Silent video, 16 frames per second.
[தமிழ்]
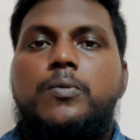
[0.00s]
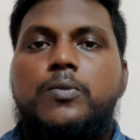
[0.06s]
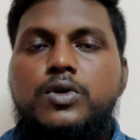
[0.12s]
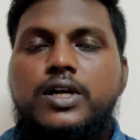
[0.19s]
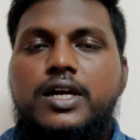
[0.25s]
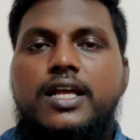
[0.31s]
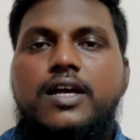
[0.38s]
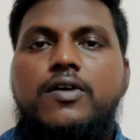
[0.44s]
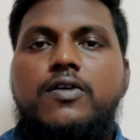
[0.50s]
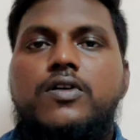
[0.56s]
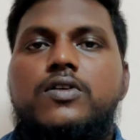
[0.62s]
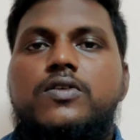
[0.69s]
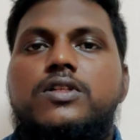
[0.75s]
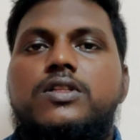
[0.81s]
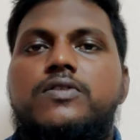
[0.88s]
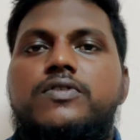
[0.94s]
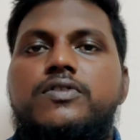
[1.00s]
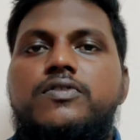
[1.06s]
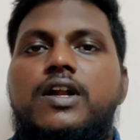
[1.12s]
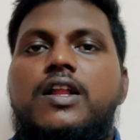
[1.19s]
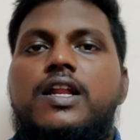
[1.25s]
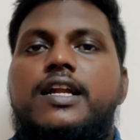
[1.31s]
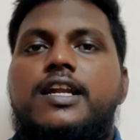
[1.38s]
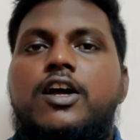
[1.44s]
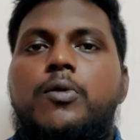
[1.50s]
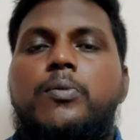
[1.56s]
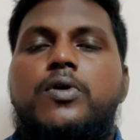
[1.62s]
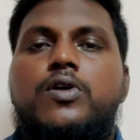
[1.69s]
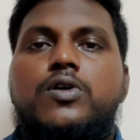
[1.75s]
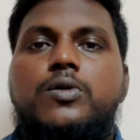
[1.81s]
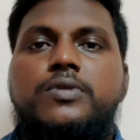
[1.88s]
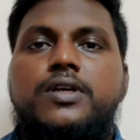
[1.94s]
முன்னாடியே அவங்களுக்கு வந்து விண்வெளியில் என்ன
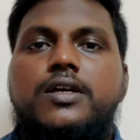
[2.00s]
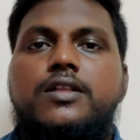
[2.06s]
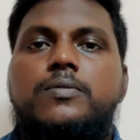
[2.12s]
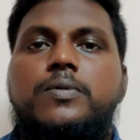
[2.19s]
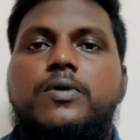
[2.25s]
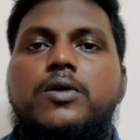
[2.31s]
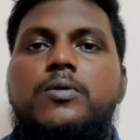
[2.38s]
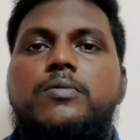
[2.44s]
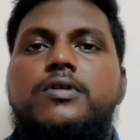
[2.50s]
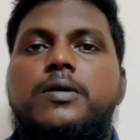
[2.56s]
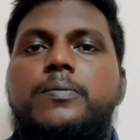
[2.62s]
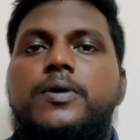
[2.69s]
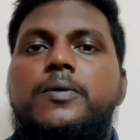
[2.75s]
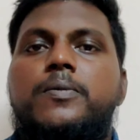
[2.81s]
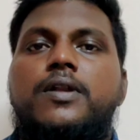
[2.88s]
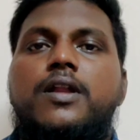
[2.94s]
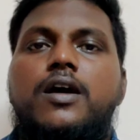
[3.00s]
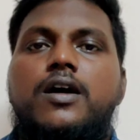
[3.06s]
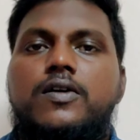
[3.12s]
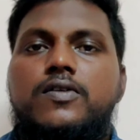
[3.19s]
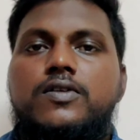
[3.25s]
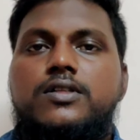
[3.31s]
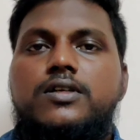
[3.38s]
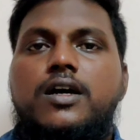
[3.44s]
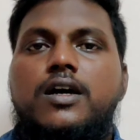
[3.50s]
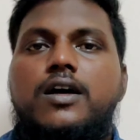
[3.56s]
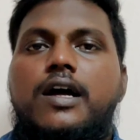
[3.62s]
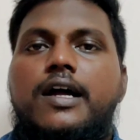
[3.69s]
பண்ணணும் ஏது பண்ணணும் எப்படி எப்படிலாம் அங்கே வந்து